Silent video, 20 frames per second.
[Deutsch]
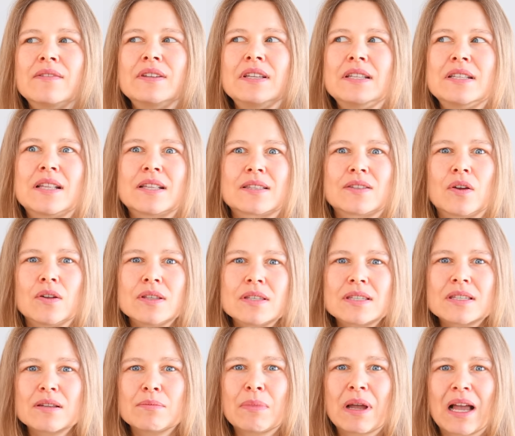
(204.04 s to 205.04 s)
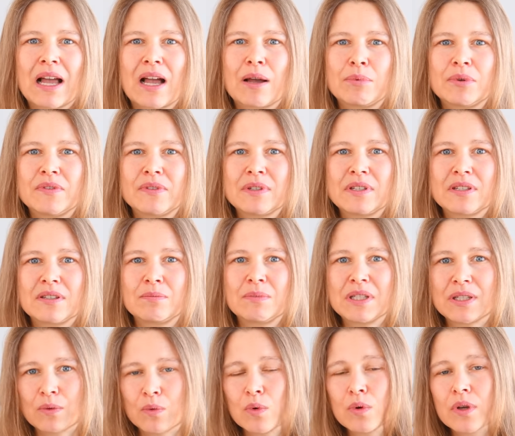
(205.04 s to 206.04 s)
wie ich es sonst immer habe, wenn ich
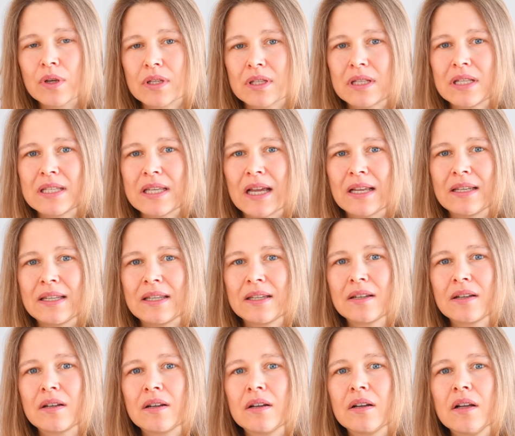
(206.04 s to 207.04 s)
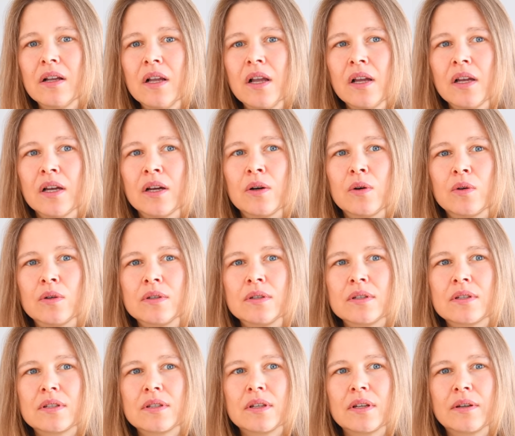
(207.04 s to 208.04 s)
mich rohköstlich ernähre.
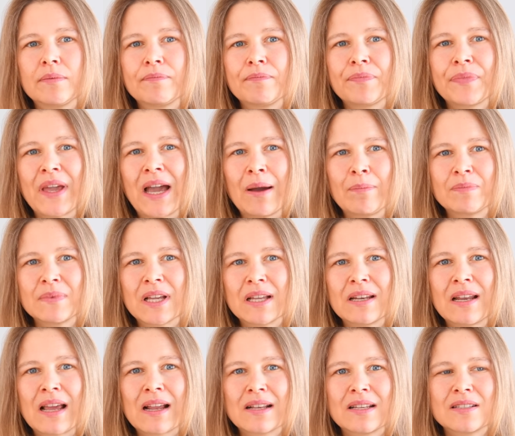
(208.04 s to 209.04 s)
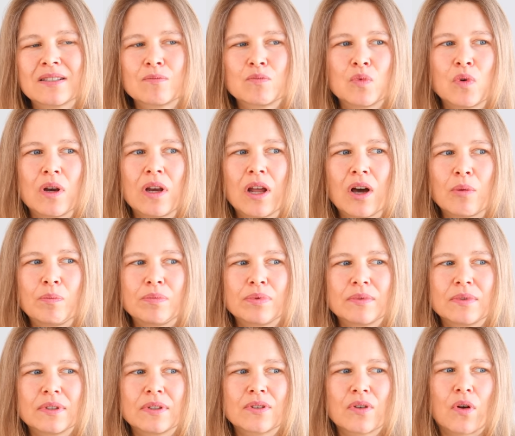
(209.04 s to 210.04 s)
Und ähm, habe dann nach diesem Urlaub
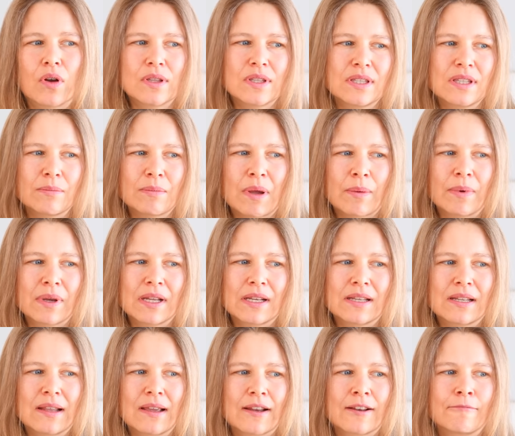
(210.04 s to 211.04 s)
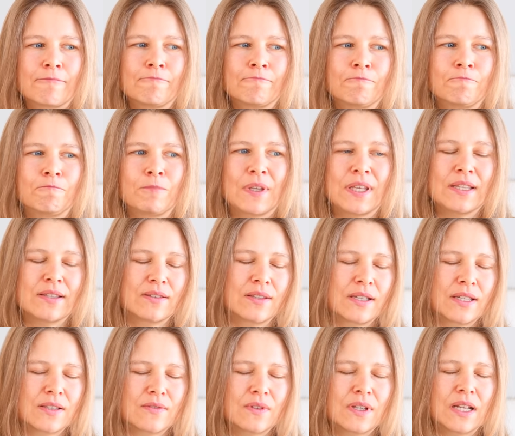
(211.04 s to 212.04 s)
trotzdem aber gedacht, hm, gehst du
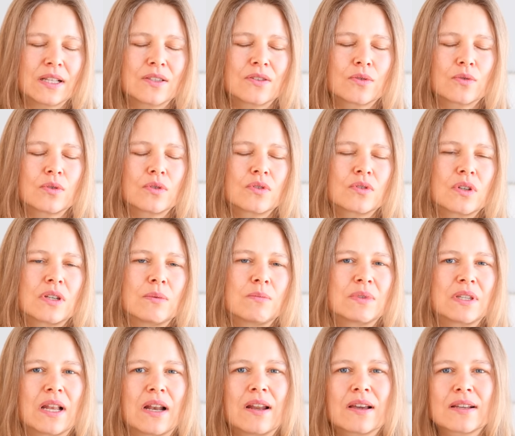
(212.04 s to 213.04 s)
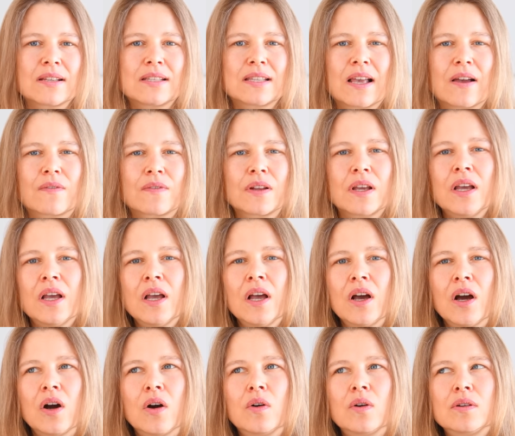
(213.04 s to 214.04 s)
jetzt wieder zurück zu dem Selleriesaft
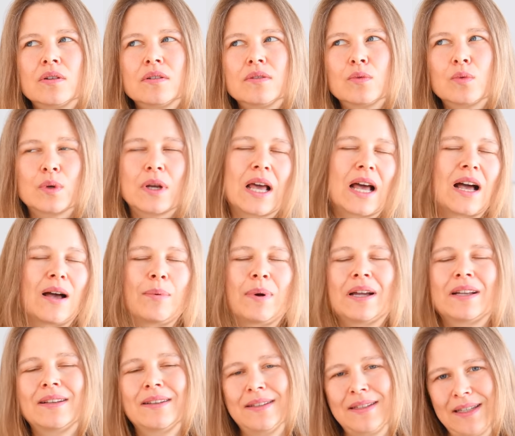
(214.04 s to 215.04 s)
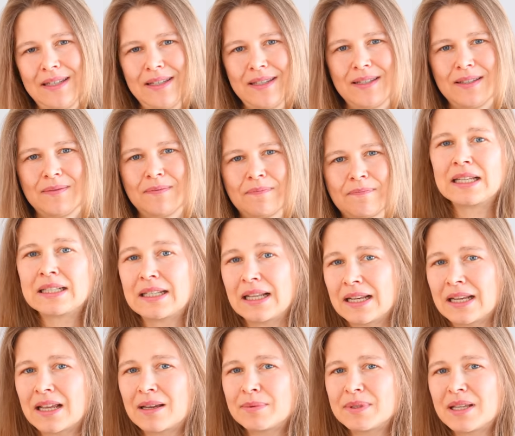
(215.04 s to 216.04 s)
und, oder aber nicht.
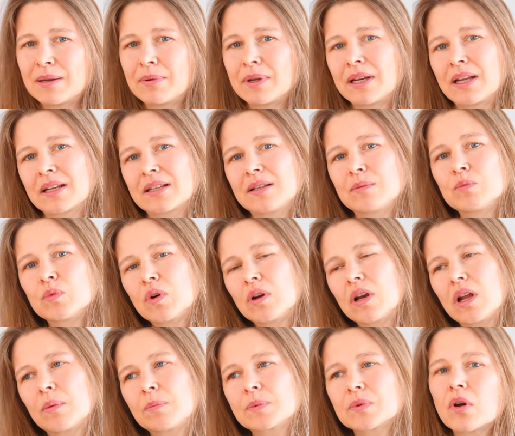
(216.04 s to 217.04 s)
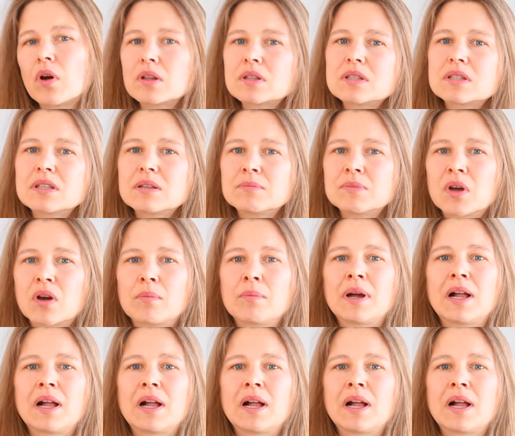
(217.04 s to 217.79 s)
Dann habe ich aber nach dem Urlaub trotzdem noch